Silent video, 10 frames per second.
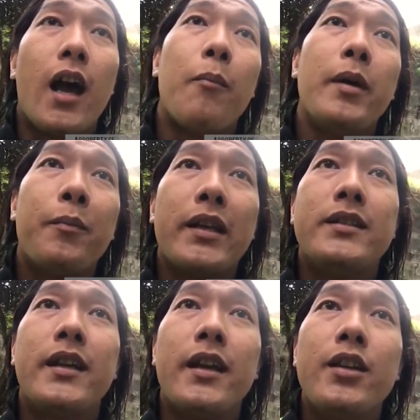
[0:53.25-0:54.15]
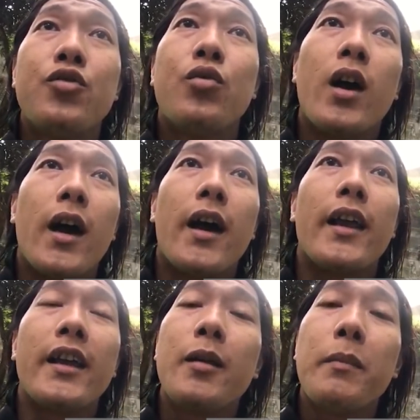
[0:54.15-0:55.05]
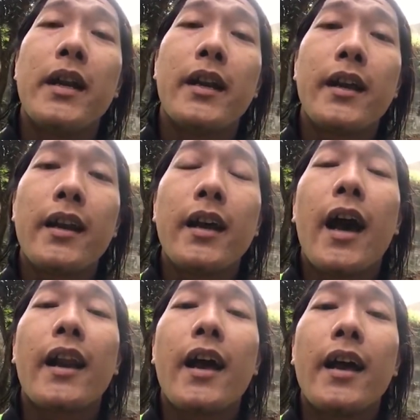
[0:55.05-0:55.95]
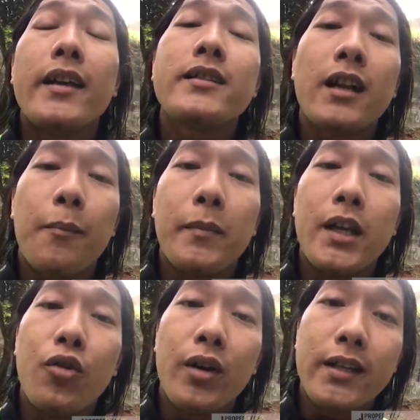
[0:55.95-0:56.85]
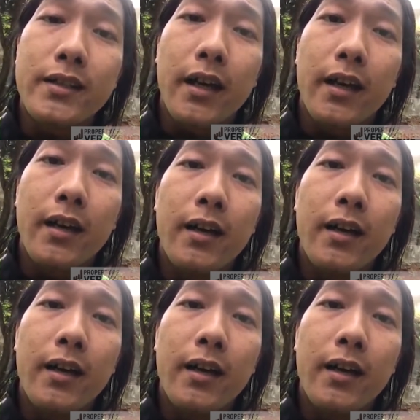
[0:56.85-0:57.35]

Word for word: Habib Rizik ini juga ingin mendirikan negara Islam di Indonesia